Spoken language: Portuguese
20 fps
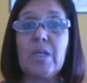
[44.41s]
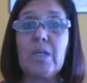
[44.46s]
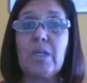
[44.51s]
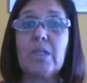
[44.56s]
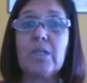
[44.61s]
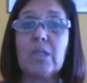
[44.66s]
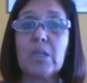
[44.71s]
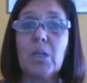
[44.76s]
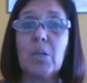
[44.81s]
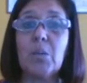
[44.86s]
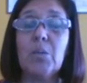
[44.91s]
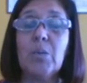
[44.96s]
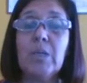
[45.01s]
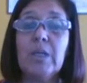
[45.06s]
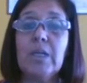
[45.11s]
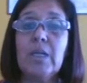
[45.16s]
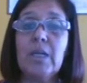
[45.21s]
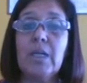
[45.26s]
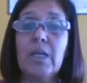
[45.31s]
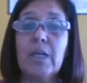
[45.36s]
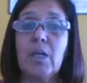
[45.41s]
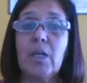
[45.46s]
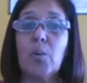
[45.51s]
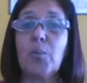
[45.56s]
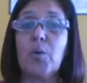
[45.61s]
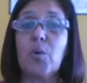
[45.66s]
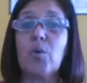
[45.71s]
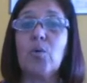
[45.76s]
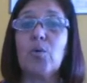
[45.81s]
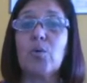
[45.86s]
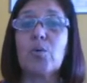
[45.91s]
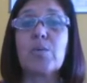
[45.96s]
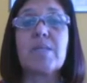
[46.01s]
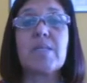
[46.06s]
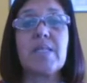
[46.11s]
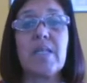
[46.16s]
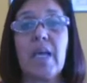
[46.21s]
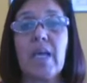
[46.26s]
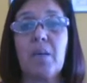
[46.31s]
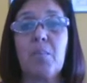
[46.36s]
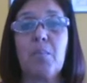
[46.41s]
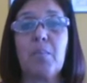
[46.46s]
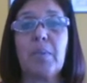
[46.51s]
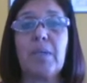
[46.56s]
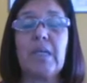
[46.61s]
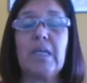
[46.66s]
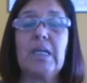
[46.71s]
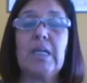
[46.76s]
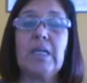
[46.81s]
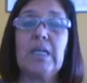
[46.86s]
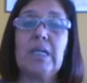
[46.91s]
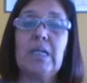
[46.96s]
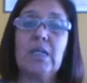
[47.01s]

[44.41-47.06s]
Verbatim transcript: Então, eu procuro sempre